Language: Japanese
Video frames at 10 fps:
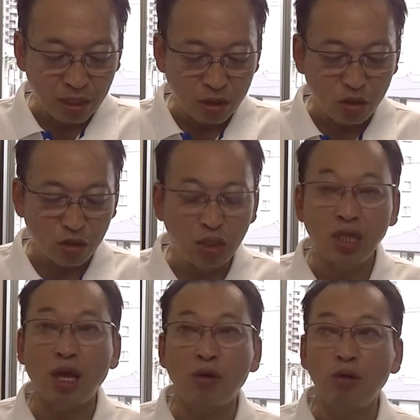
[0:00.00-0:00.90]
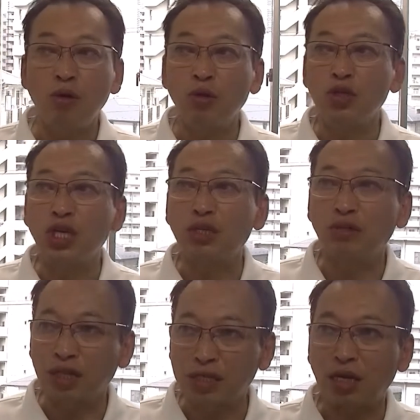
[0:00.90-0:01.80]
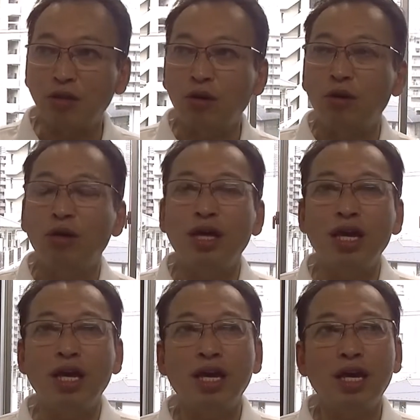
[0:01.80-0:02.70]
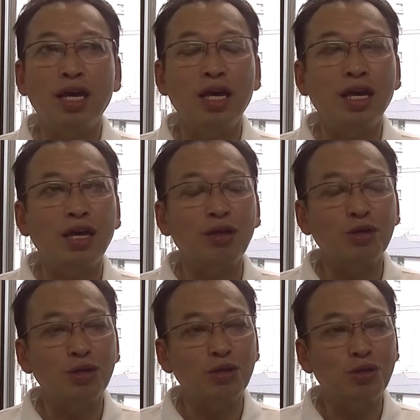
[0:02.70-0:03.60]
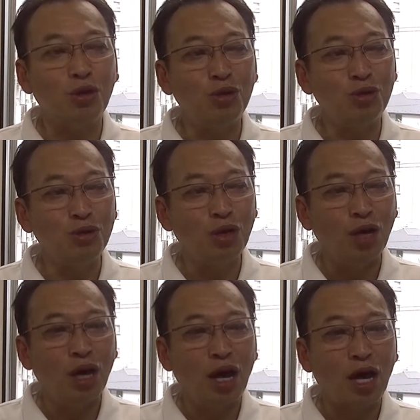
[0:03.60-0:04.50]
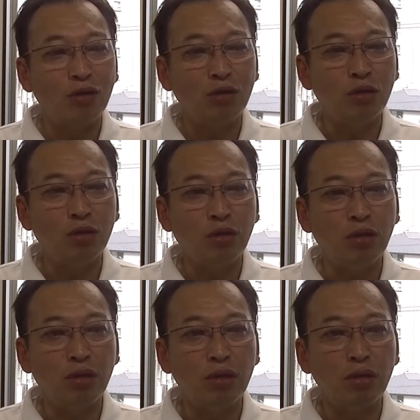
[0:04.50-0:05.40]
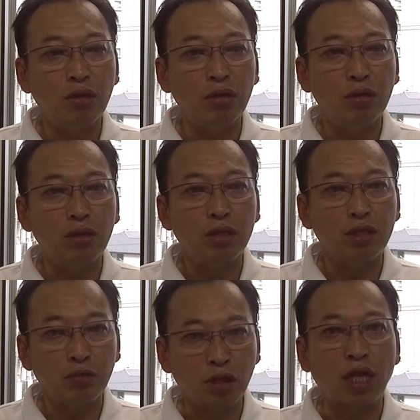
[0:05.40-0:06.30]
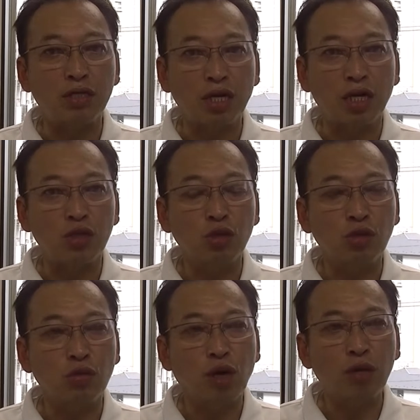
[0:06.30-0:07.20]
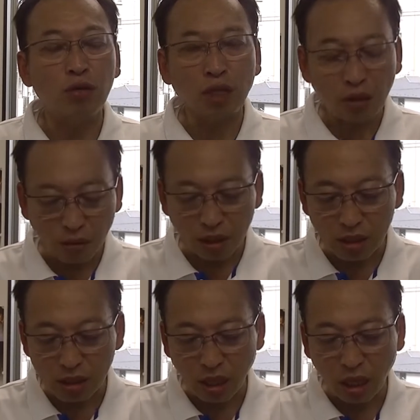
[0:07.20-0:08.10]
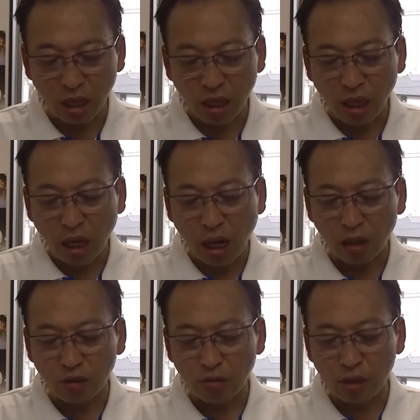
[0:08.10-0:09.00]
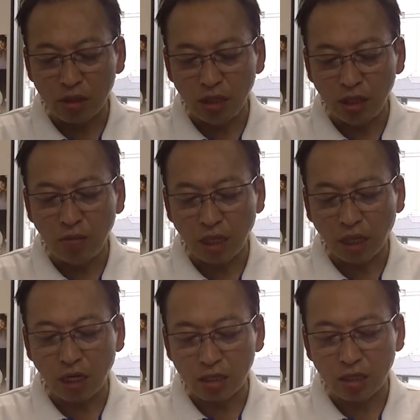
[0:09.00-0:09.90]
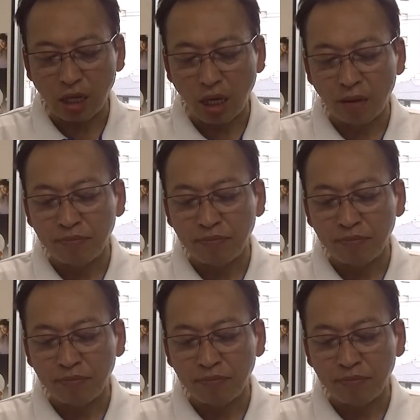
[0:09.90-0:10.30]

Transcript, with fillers: 注意点を教えてくださいと、えー、というあの質問なんですがちょっと笑うたのはですねあの別に意味はないんですが